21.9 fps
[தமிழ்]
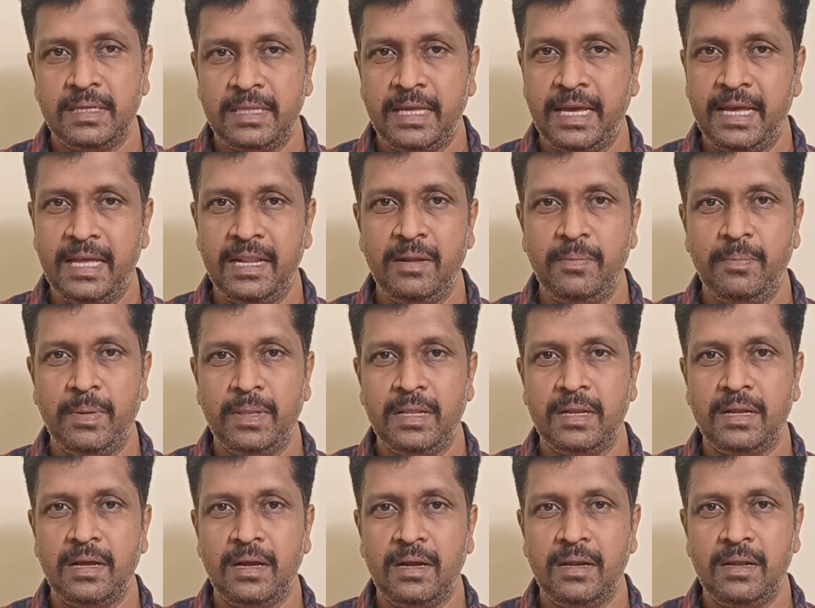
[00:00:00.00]

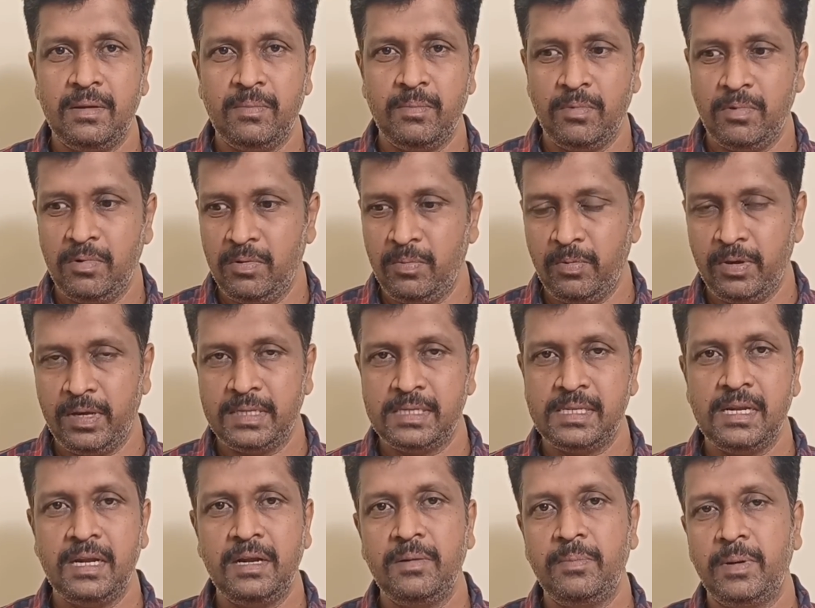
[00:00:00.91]
தயாரிப்பதற்கான முழு
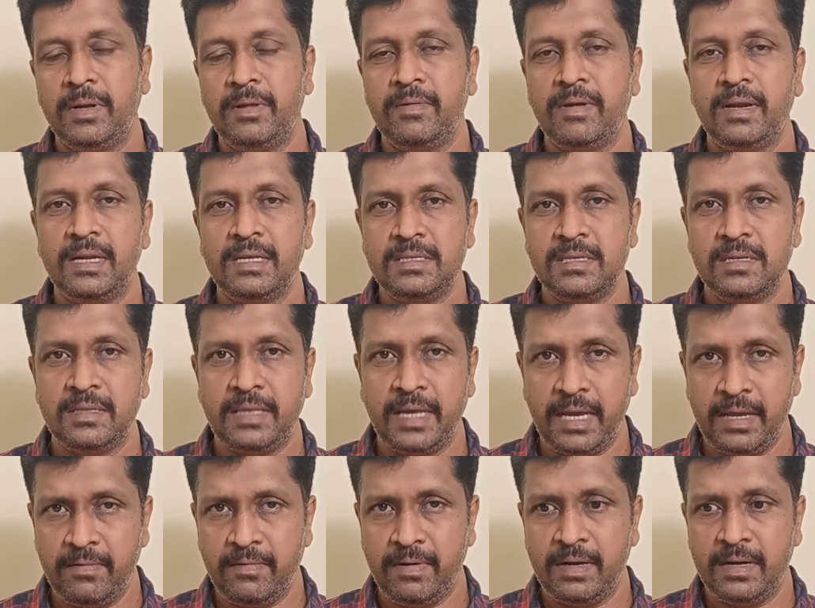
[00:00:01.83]
முயற்சியில் ஈடுபடவில்லை ஸோ
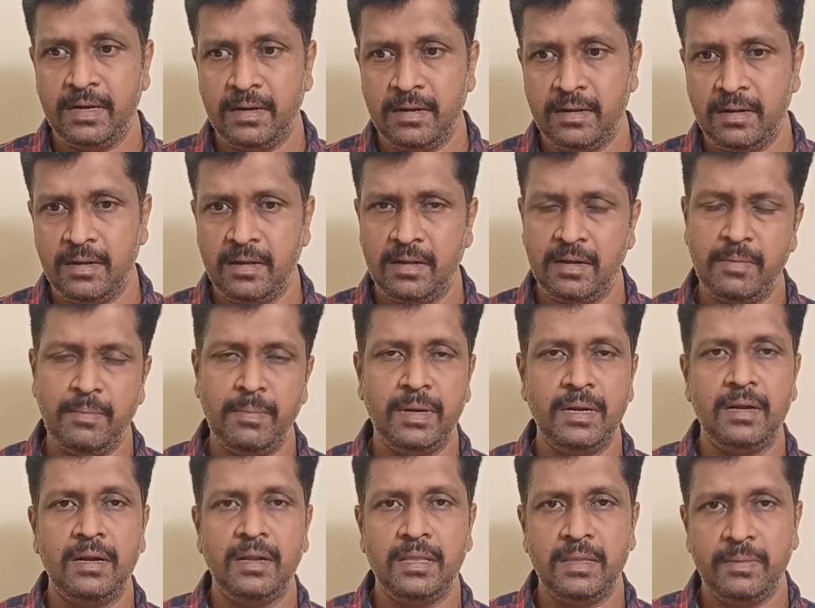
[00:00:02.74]
தைவானுடன் ரொம்ப
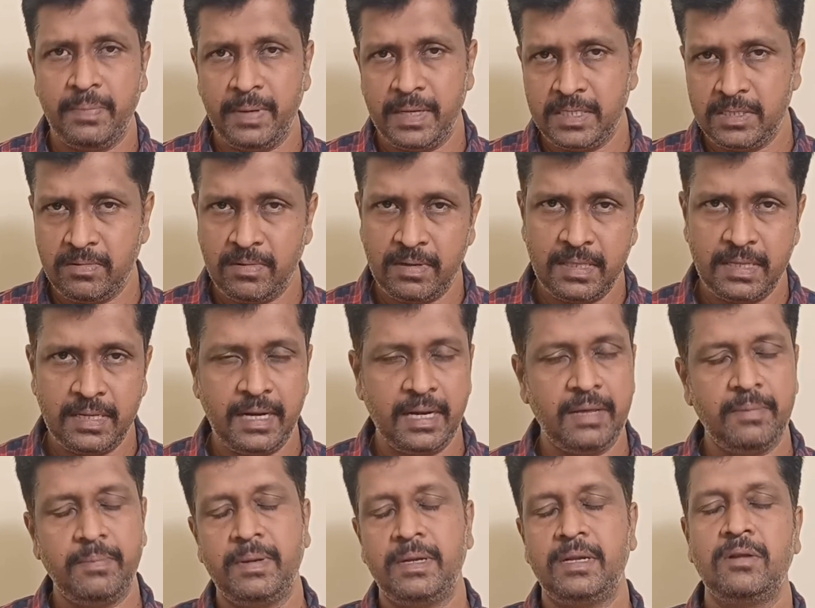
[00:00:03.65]
நாளாக அந்த பேச்சுவார்த்தை
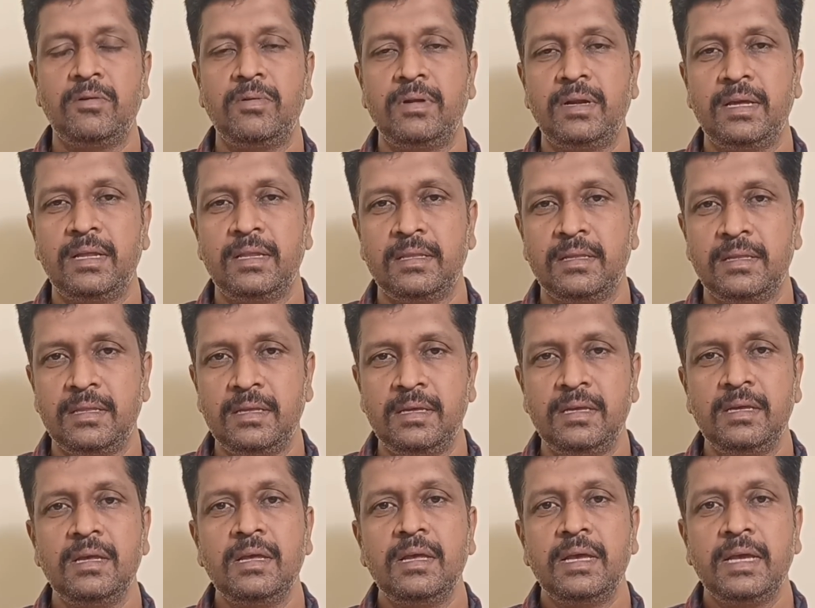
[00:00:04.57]
நடைபெற்று கொண்டே இருந்தது
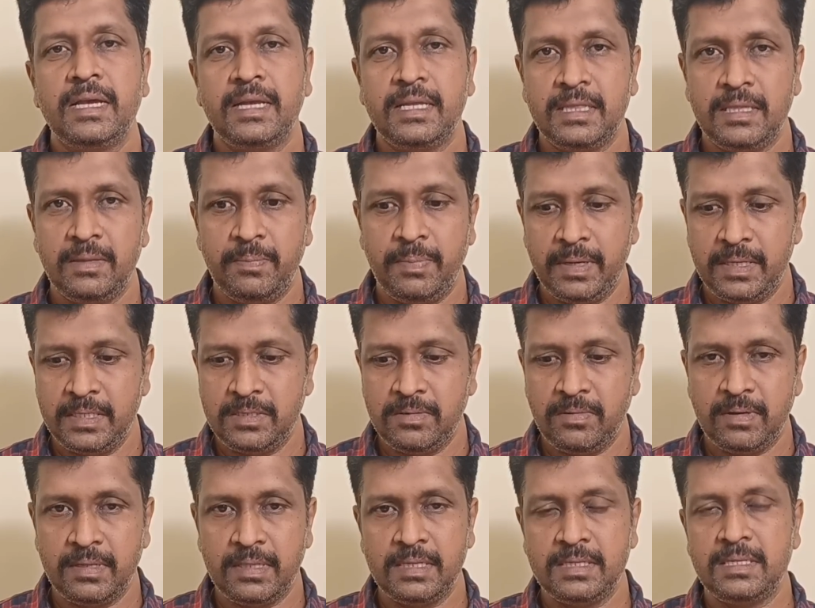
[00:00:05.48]
இந்த
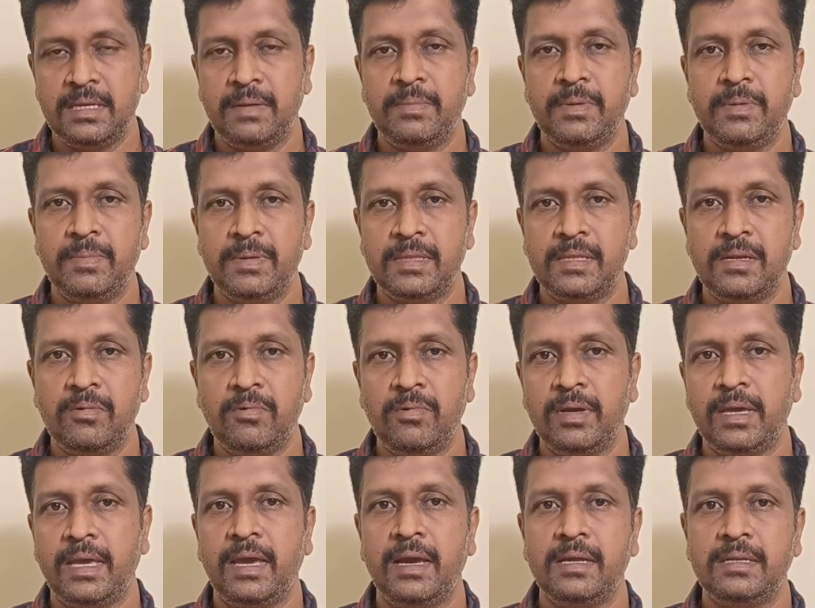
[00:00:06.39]
பேச்சுவார்த்தை சமீபத்தில்
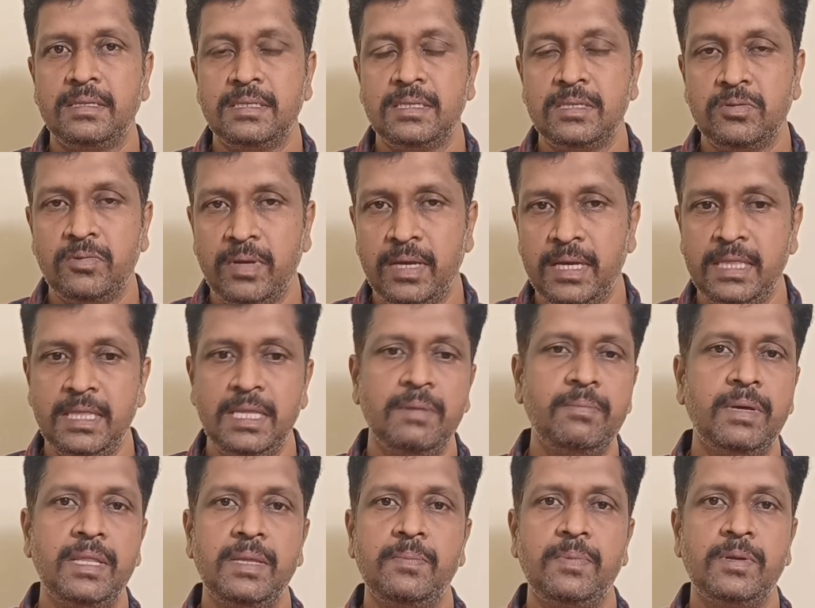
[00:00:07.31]
ஓகே ஆயிடுச்சு ஸோ இந்திய
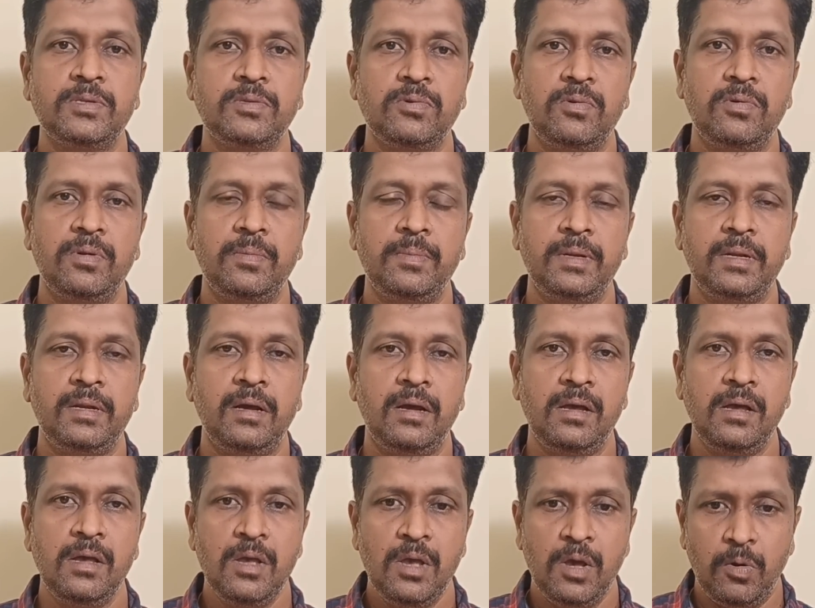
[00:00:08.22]
மதிப்பில் சொல்லணும் அப்படின்னா
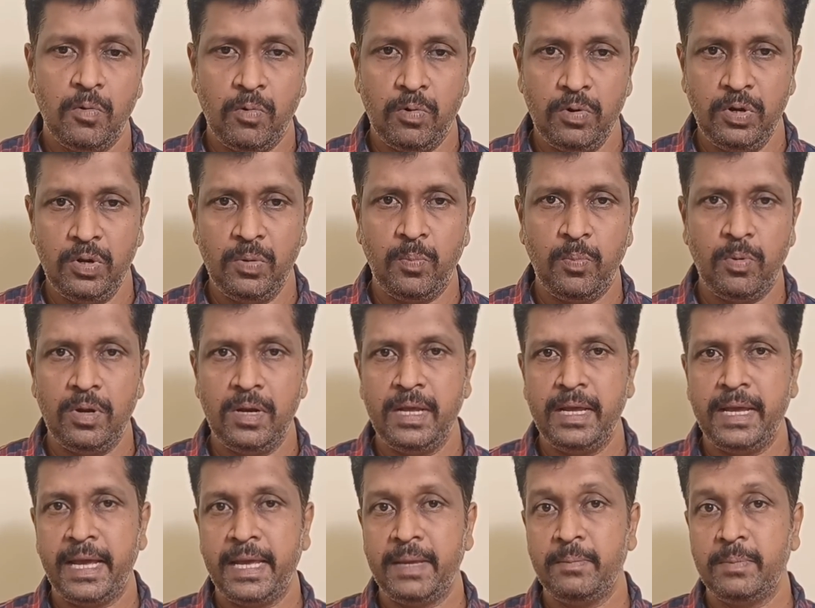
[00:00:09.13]
ஒன்று
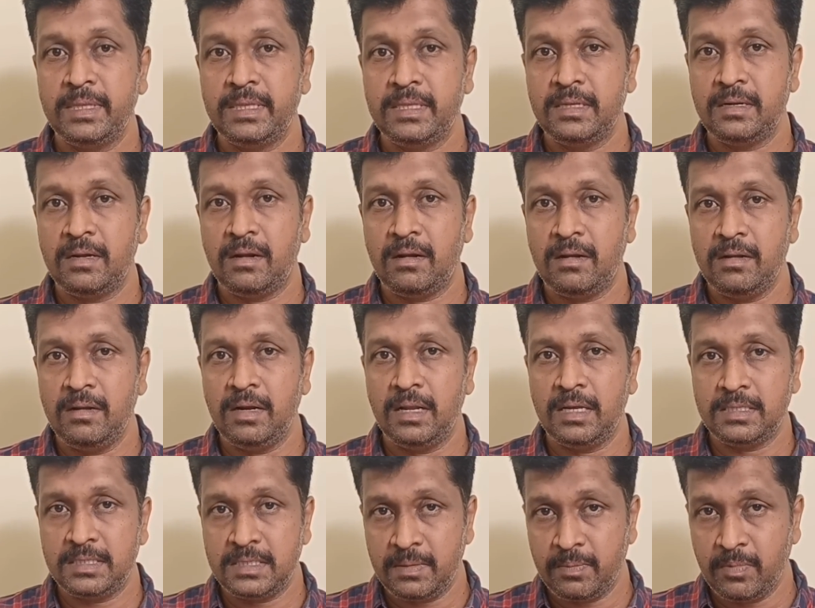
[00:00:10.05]
புள்ளி ஐம்பத்தி நாலு
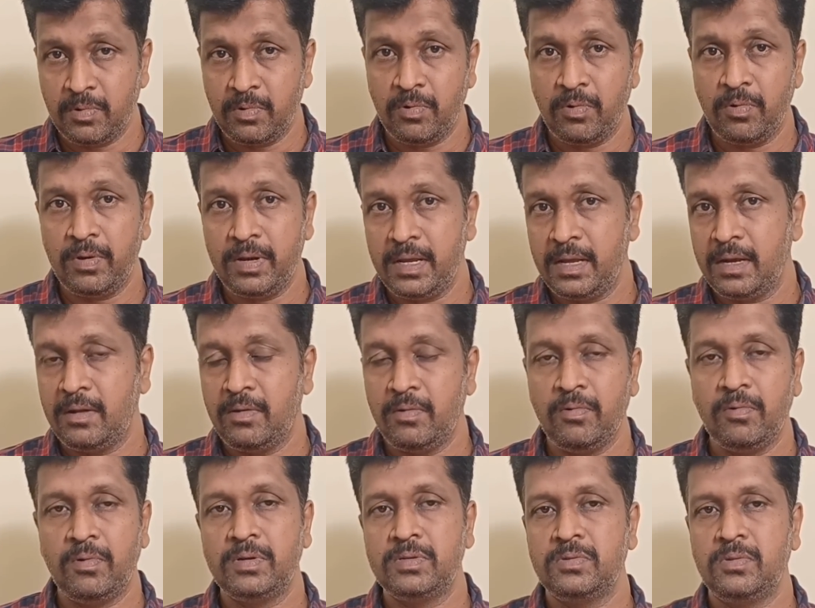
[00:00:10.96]
லட்சம் கோடி
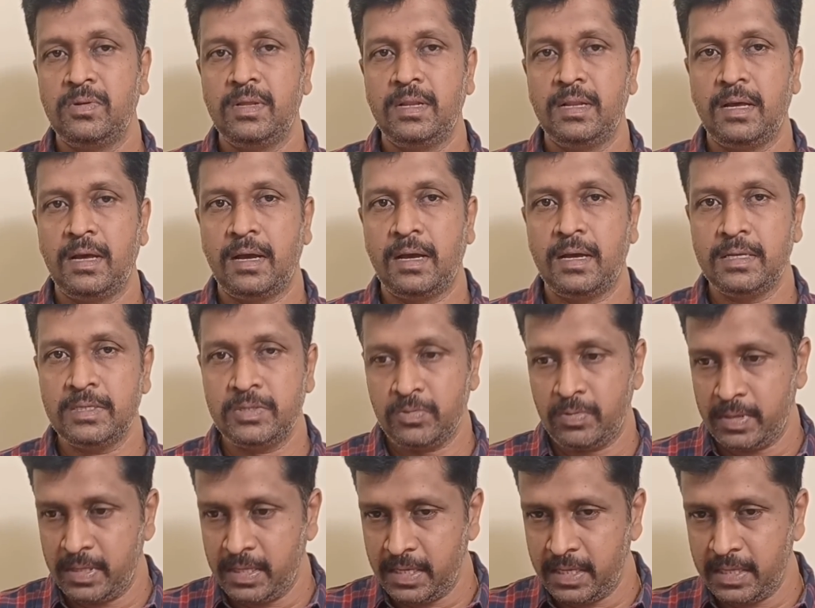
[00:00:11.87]
அளவுக்குன்னு சொல்லியிருக்காங்க
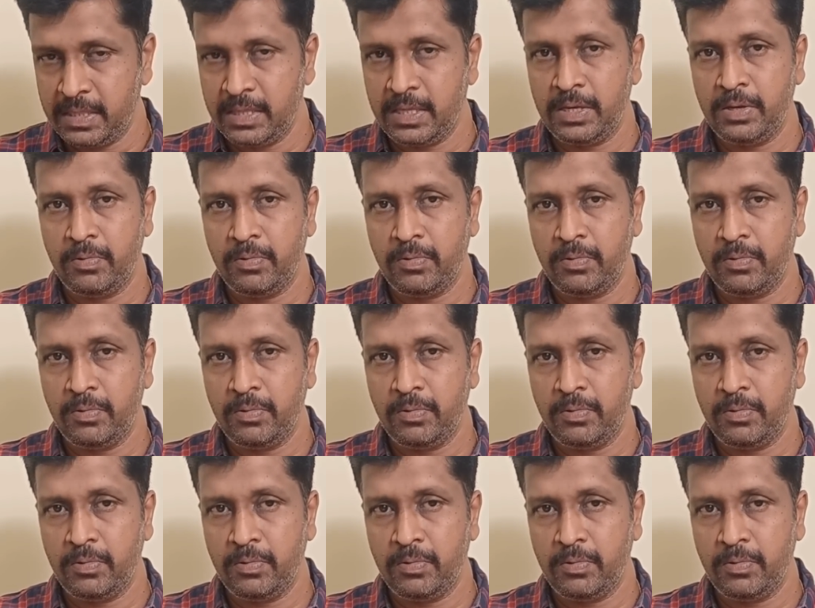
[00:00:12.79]
ஸோ இந்த